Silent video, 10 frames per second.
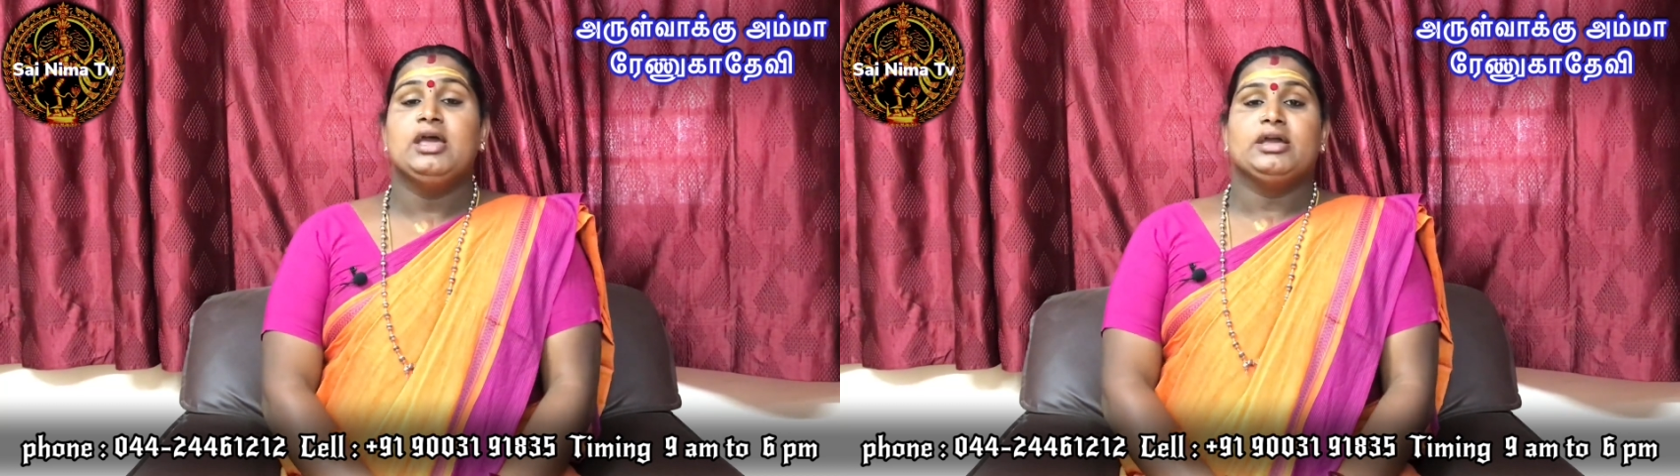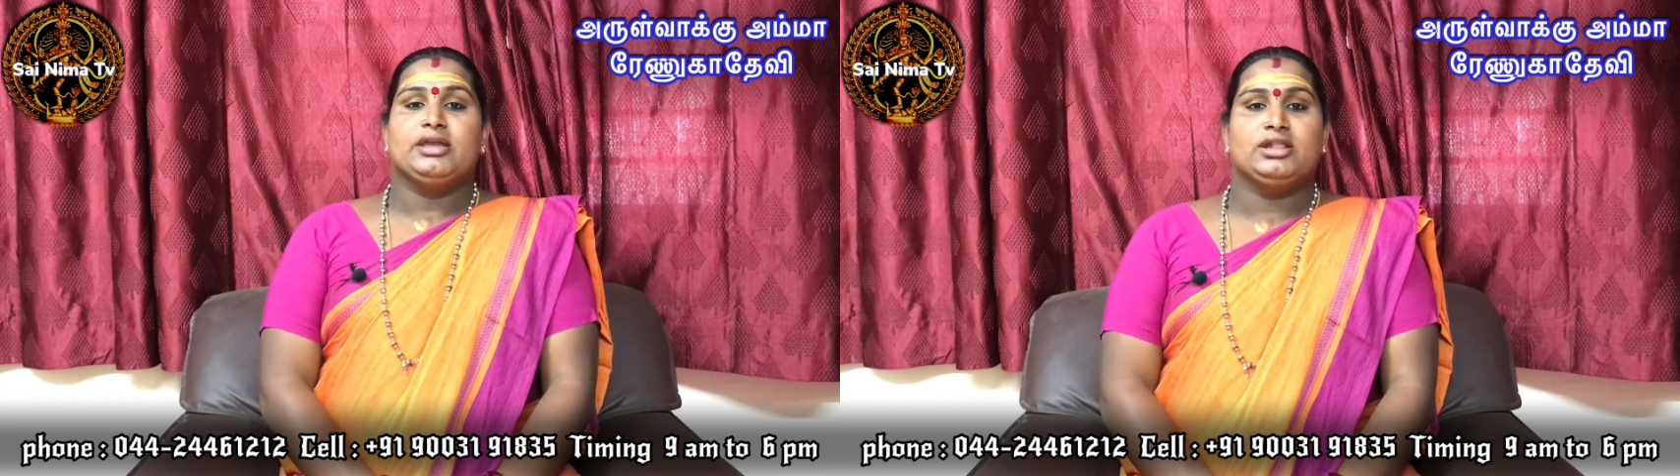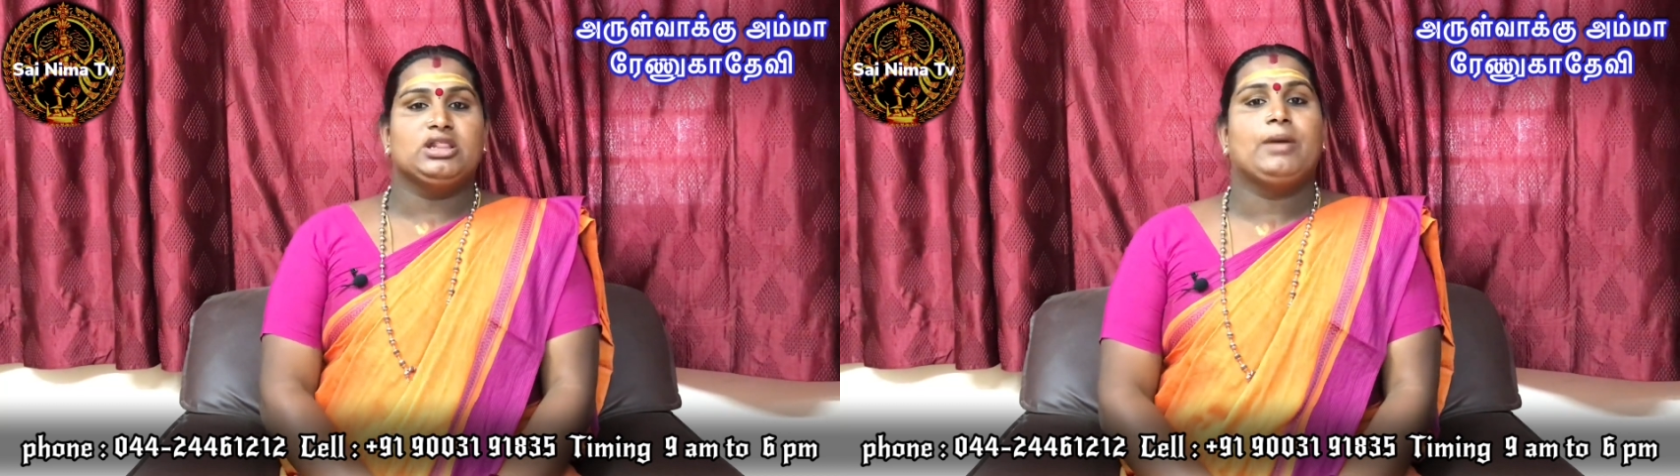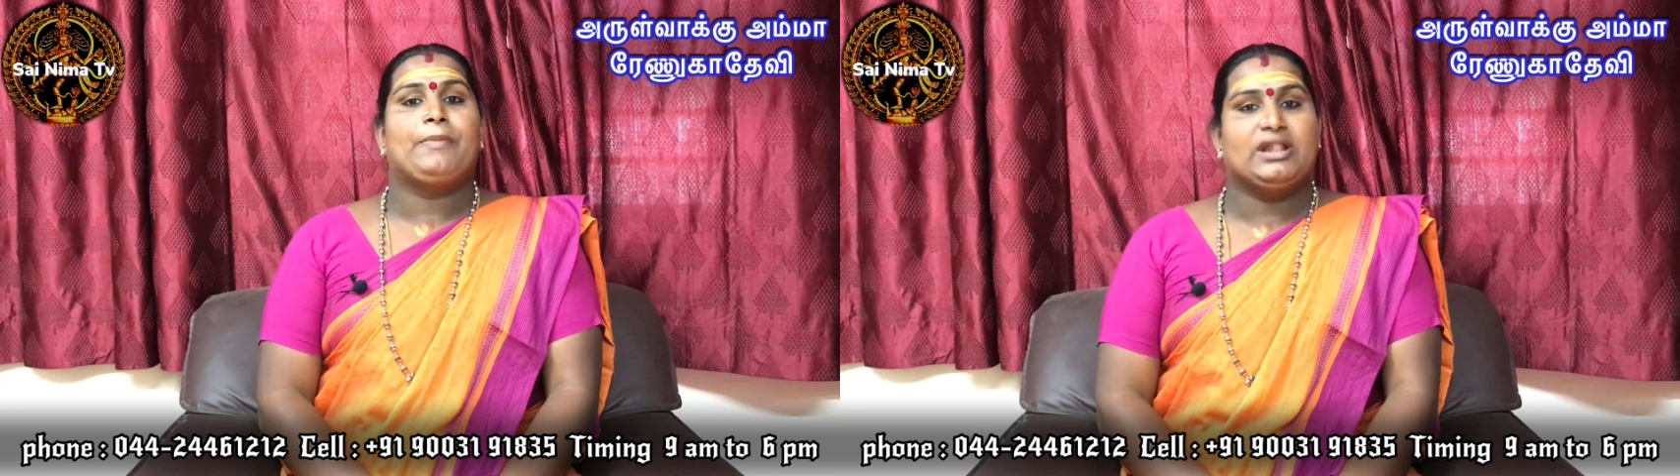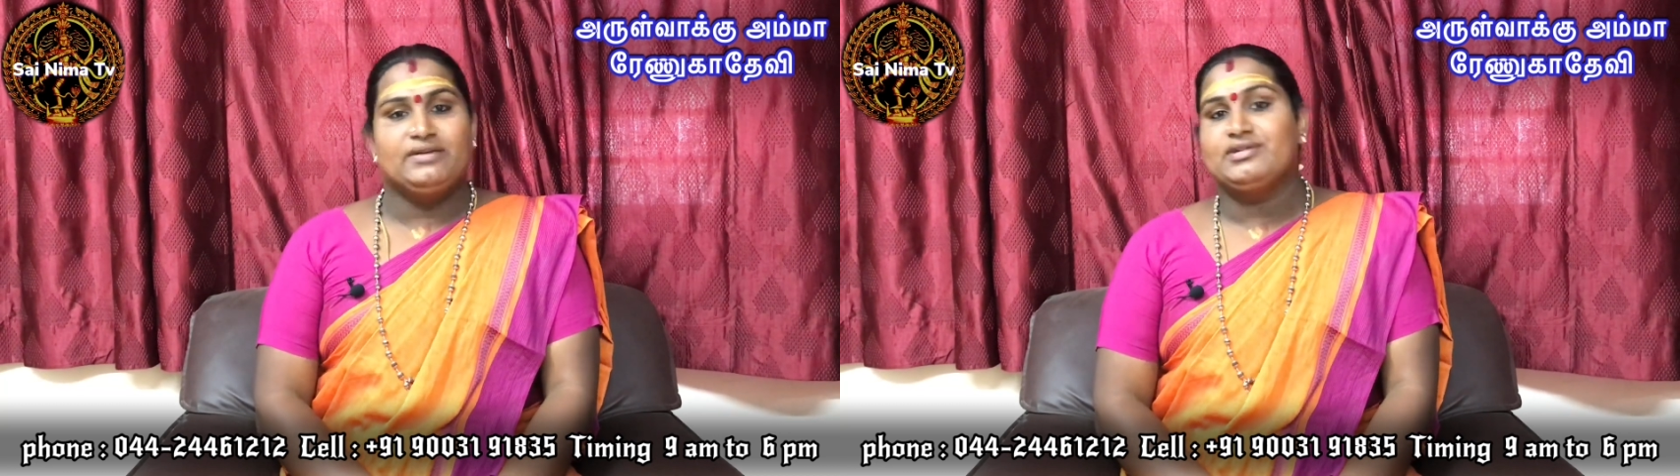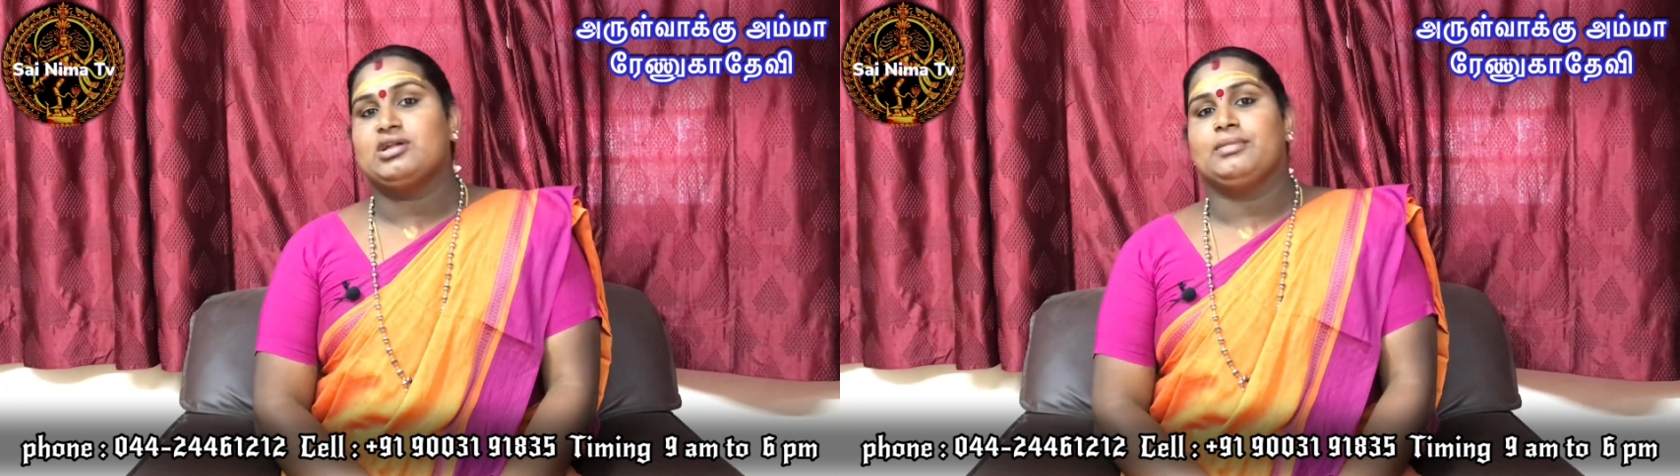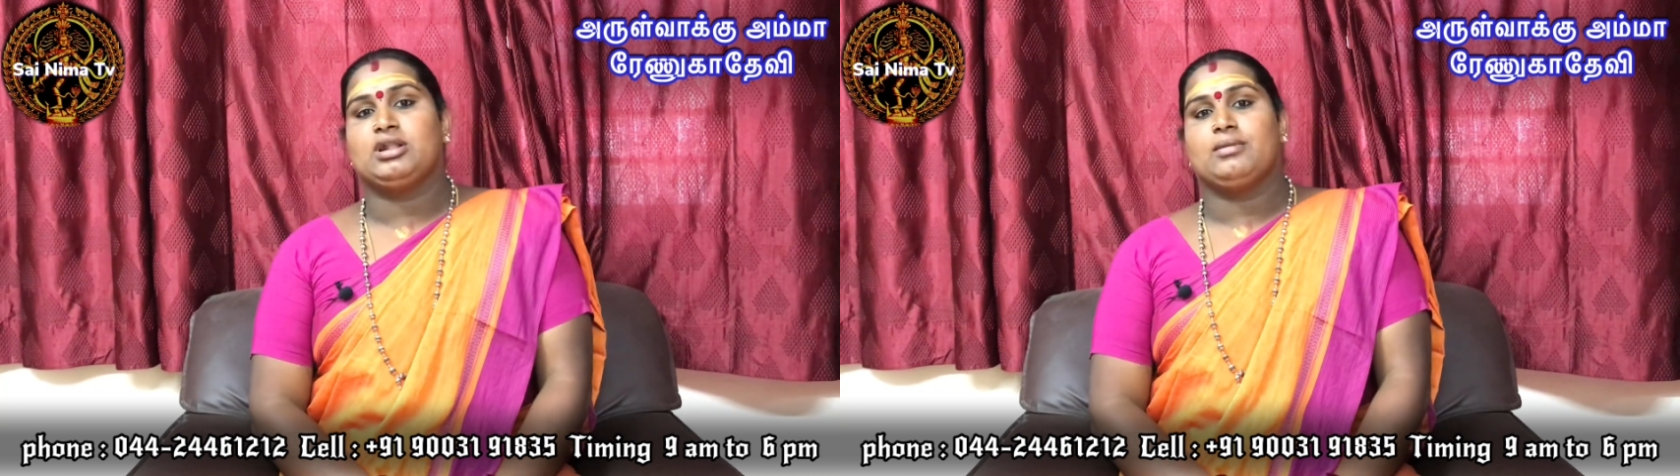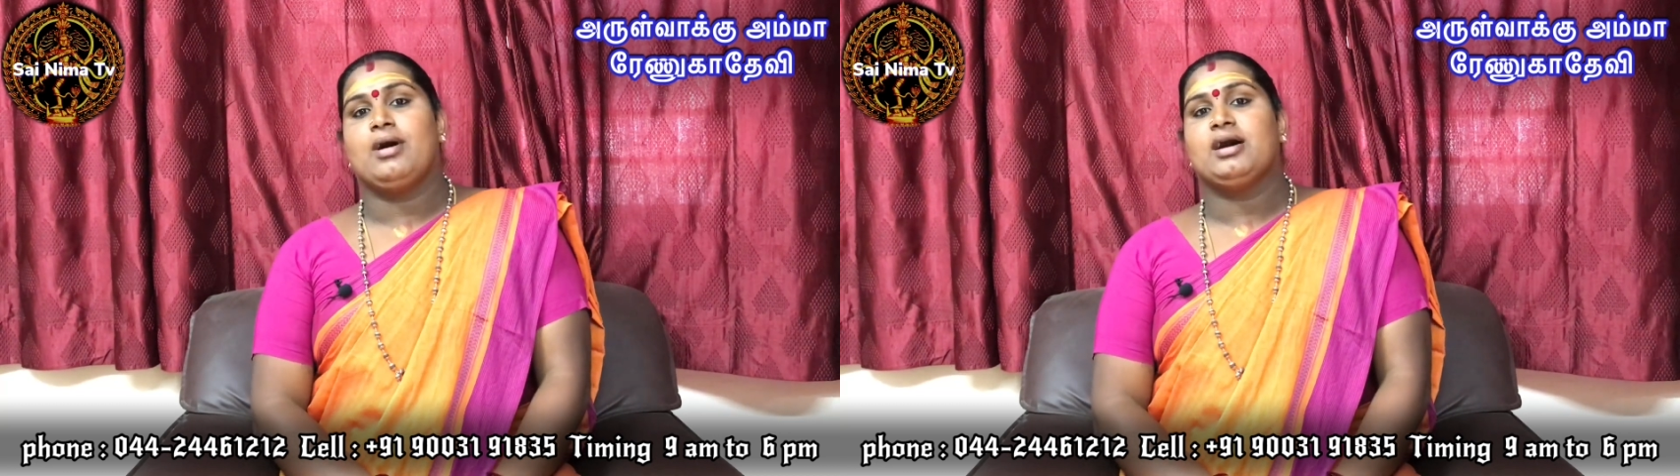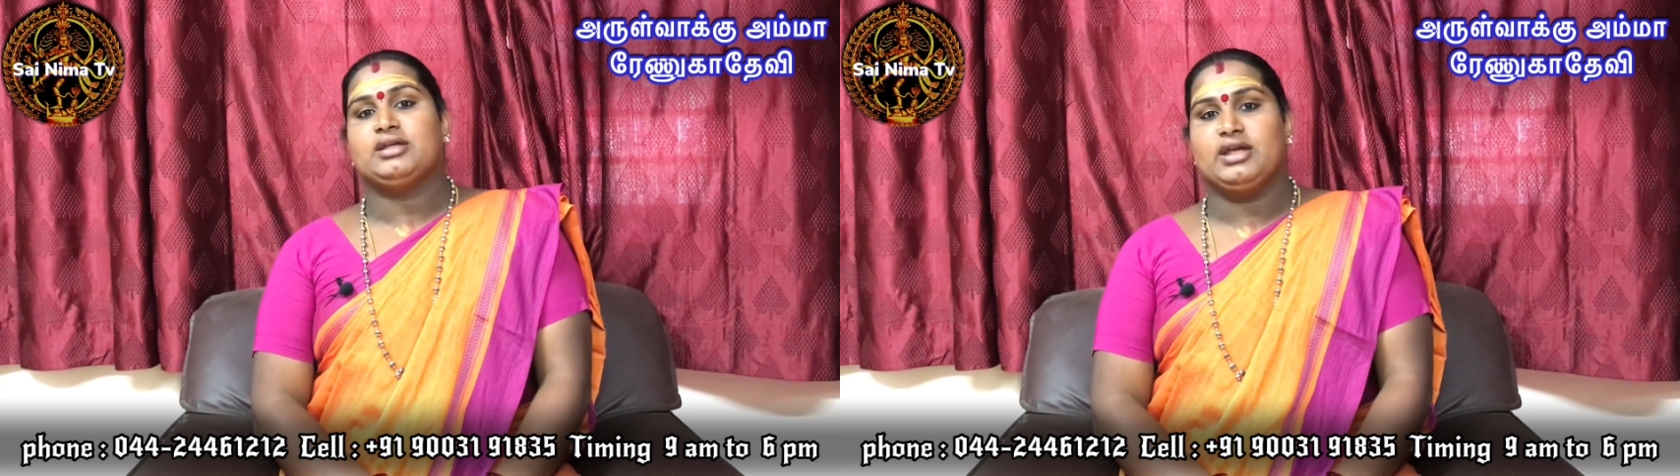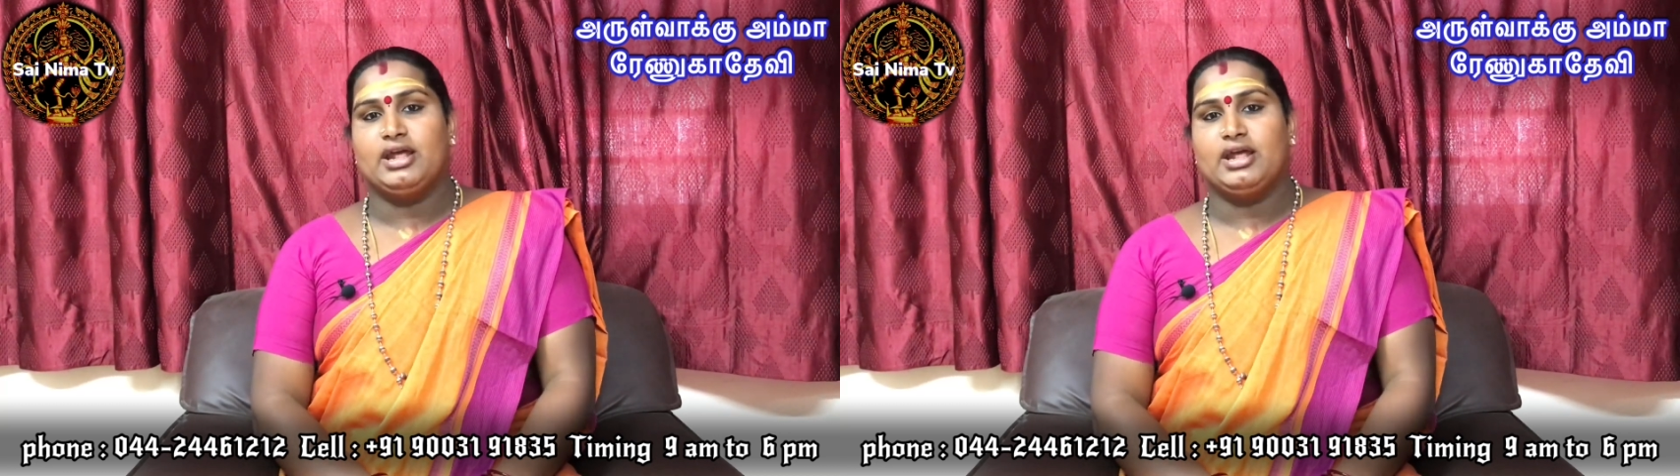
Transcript: இந்த பதிவு சம்பந்தமாக